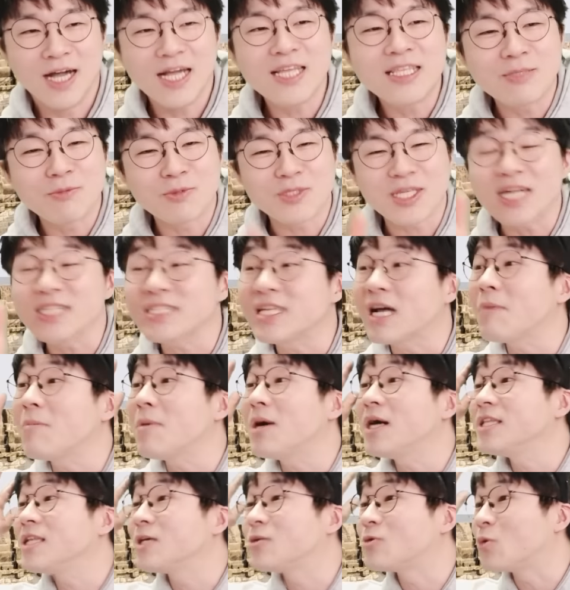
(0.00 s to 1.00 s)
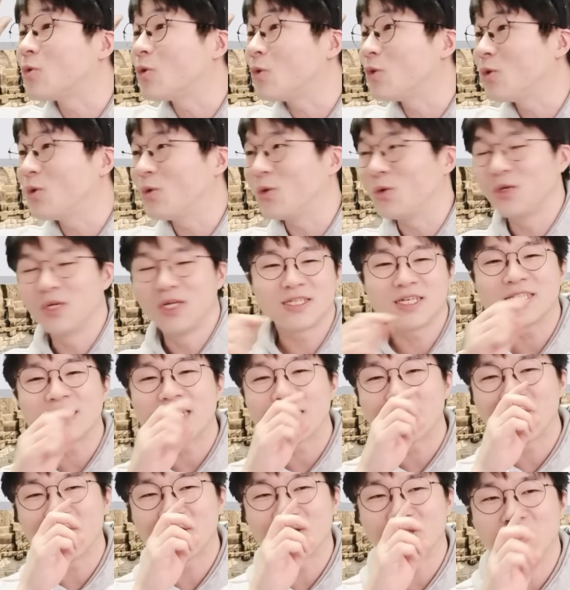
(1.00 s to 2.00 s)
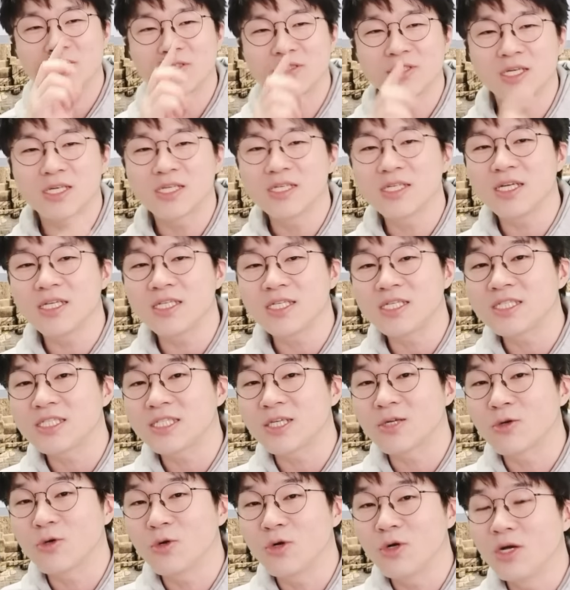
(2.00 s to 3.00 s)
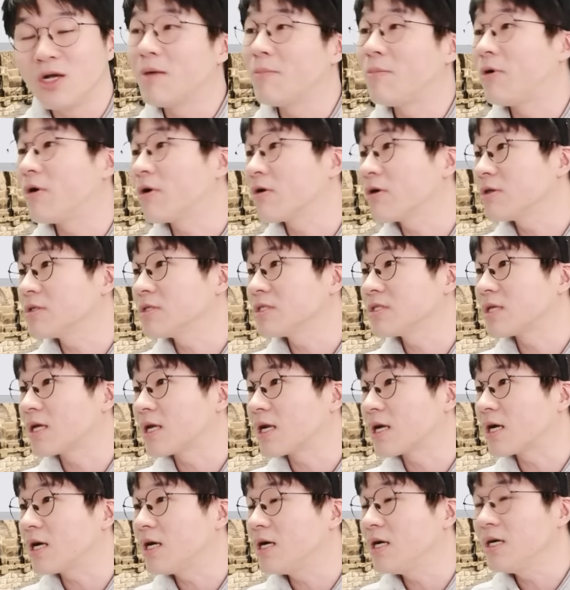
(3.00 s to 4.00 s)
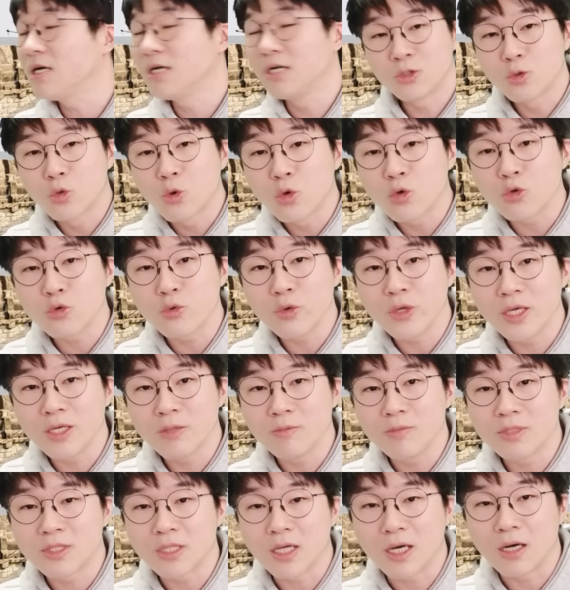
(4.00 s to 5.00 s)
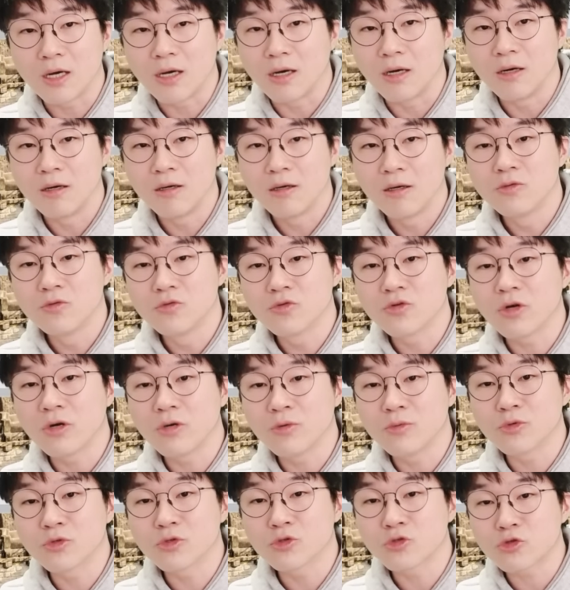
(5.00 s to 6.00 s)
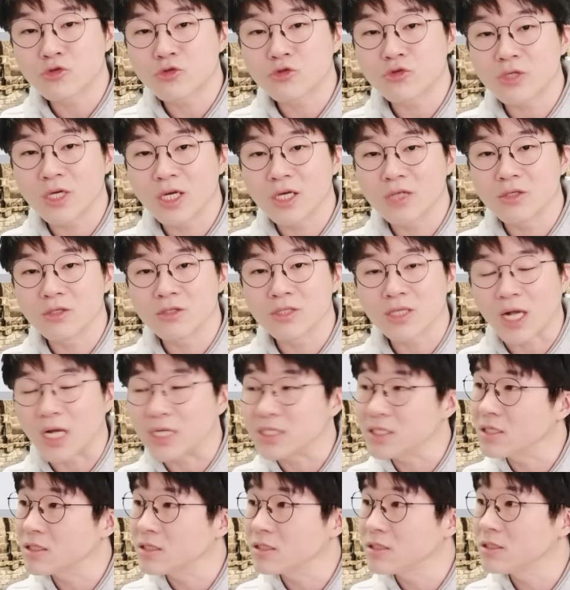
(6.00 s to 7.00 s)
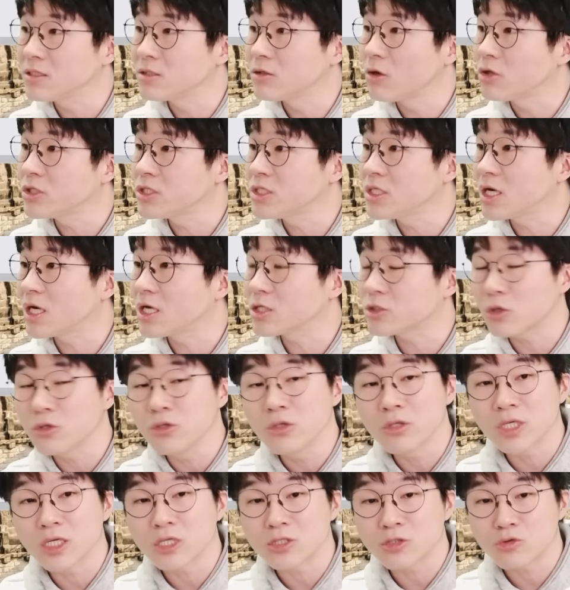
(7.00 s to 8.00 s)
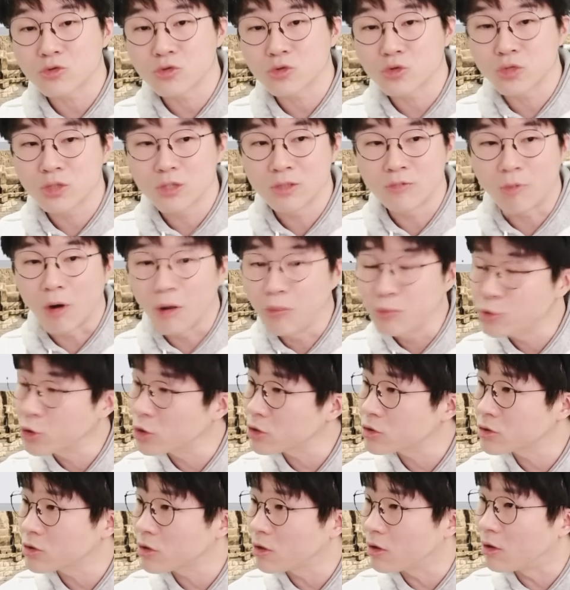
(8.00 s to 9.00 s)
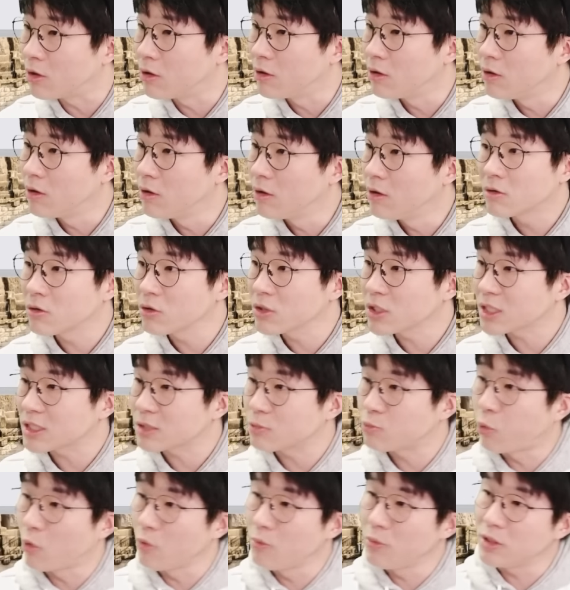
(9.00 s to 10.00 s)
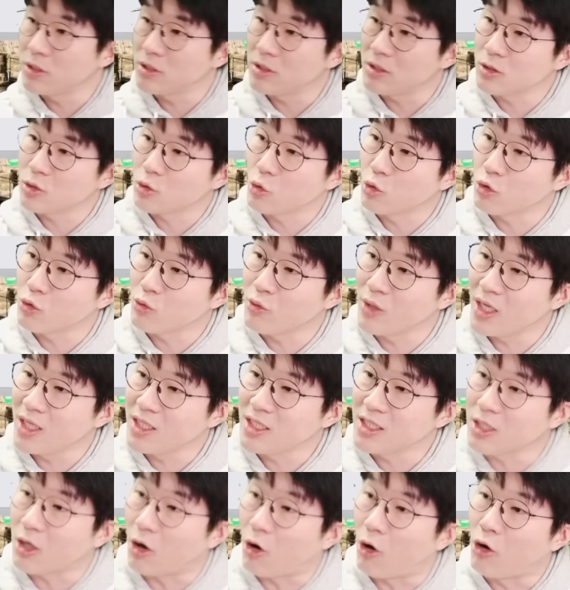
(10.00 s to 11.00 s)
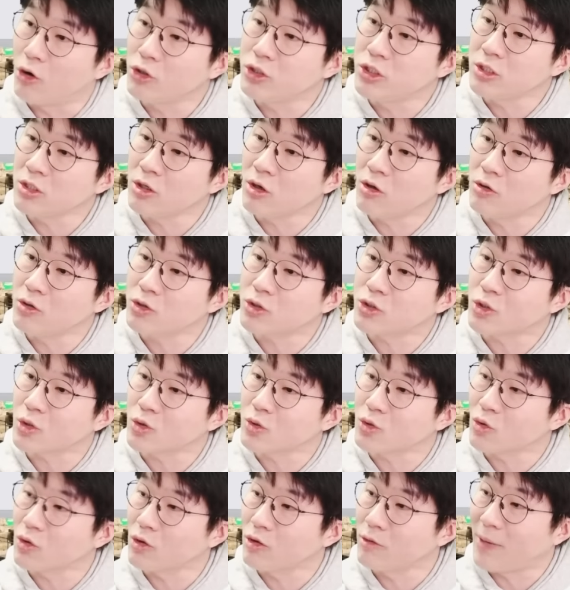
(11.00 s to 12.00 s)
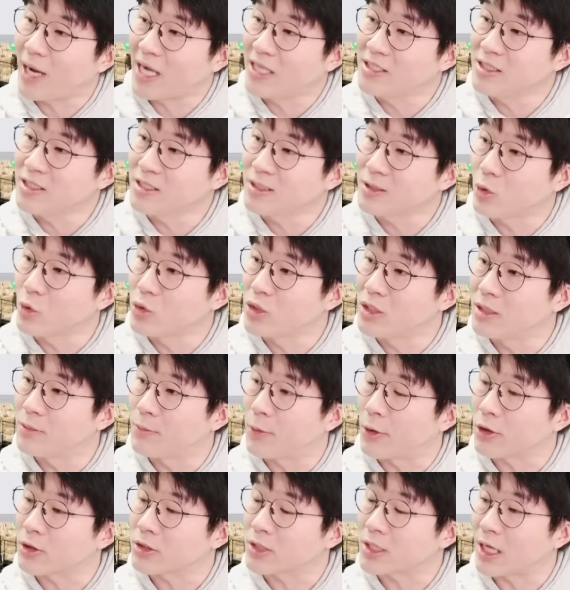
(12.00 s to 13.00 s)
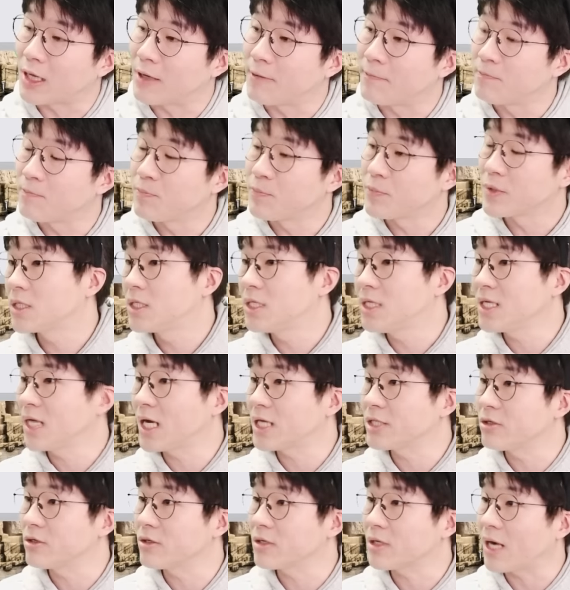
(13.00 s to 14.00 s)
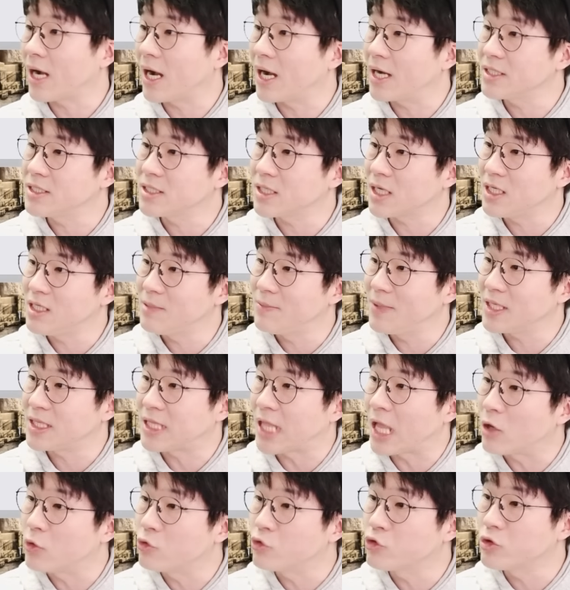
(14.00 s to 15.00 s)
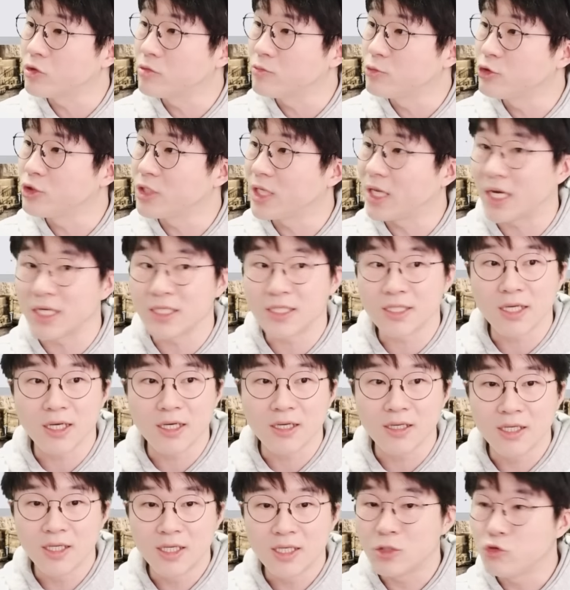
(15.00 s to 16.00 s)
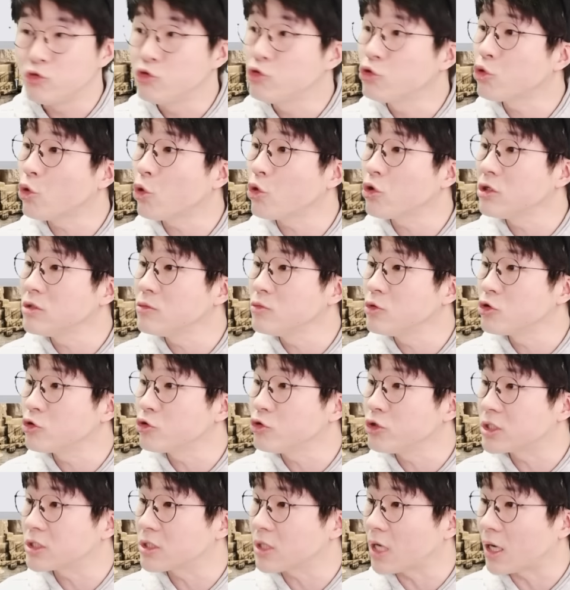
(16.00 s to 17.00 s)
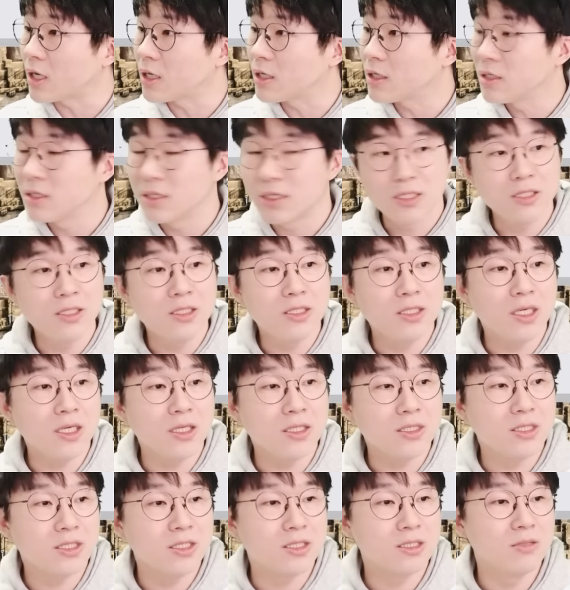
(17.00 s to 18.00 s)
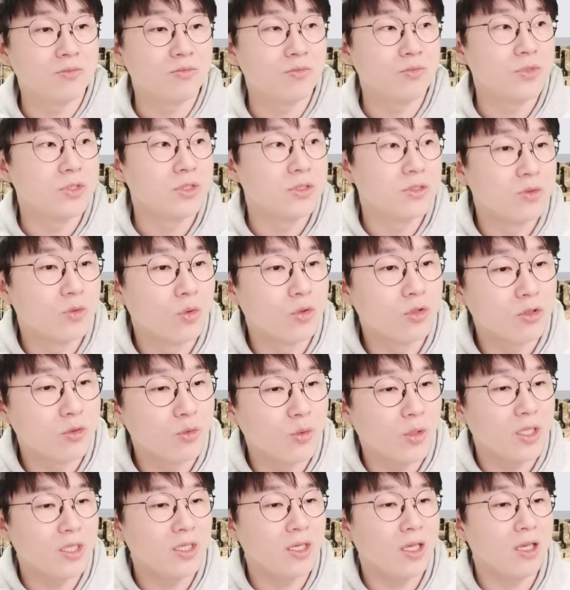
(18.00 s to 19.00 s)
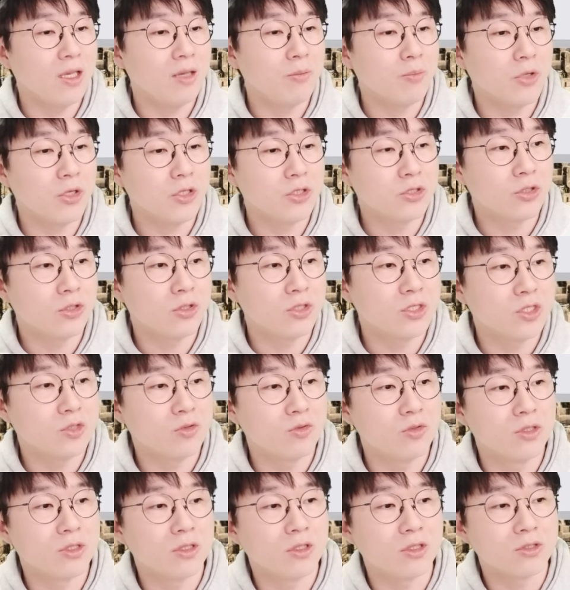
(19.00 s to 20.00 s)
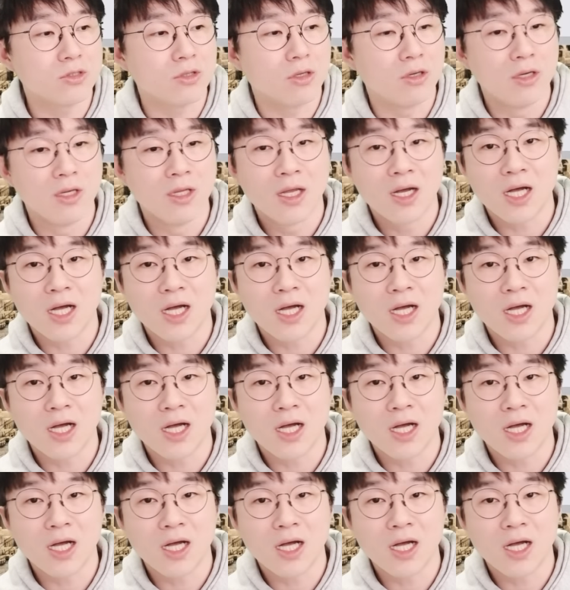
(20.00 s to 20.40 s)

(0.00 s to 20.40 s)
하여튼 뭐 상상만 해도 상상만 해도 그런데 그게 실제로 벌어진 나라가 노르웨이입니다. 유럽으로 수출하던 가장 큰 러시아가 천연가스 수출을 멈췄어요. 그러니까 보면은 노르웨이는 어지러울 정도로 많은 돈을 벌었다. 길 가던 강아지가 입에 대구를 문 게 아니라 유로를 물고 있더라. 이게 지금 노르웨이에 펼쳐지고 있는 거죠.